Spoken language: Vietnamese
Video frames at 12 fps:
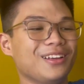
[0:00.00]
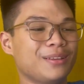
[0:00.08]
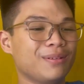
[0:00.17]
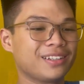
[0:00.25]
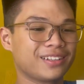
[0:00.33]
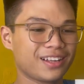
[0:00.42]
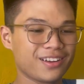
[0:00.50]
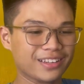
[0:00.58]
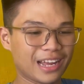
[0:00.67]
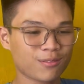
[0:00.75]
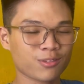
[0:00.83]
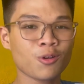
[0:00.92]
tụi mình đã được
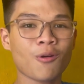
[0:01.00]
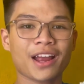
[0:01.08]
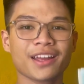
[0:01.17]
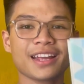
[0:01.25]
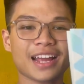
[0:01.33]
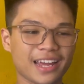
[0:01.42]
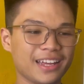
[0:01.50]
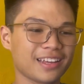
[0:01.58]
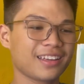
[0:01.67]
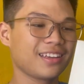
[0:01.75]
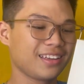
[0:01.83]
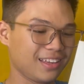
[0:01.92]
tặng một túi quà như thế này.
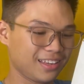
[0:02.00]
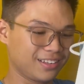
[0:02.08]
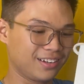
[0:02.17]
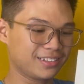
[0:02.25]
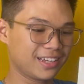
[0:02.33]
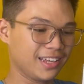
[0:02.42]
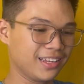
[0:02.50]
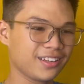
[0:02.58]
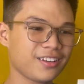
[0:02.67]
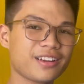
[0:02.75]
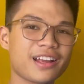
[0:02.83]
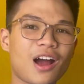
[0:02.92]
Thường thì
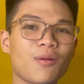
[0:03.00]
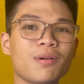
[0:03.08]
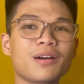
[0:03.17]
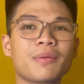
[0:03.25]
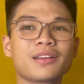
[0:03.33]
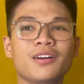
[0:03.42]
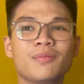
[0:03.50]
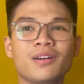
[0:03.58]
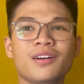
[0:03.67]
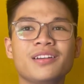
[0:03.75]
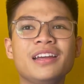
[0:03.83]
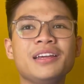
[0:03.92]
những cái đại học đó mà thường
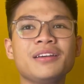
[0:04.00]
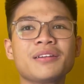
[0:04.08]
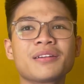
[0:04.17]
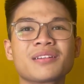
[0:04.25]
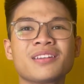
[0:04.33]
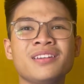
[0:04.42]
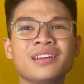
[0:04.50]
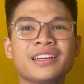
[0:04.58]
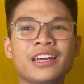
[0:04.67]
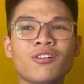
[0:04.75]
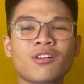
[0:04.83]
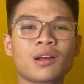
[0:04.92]
mọi người đi với
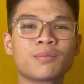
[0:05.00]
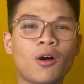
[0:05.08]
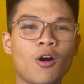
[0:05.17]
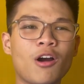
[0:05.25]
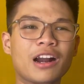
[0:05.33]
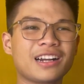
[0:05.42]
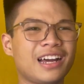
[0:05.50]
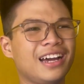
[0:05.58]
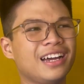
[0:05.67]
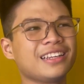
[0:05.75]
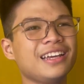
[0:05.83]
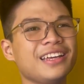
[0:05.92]
nghĩa của câu lạc bộ hoặc là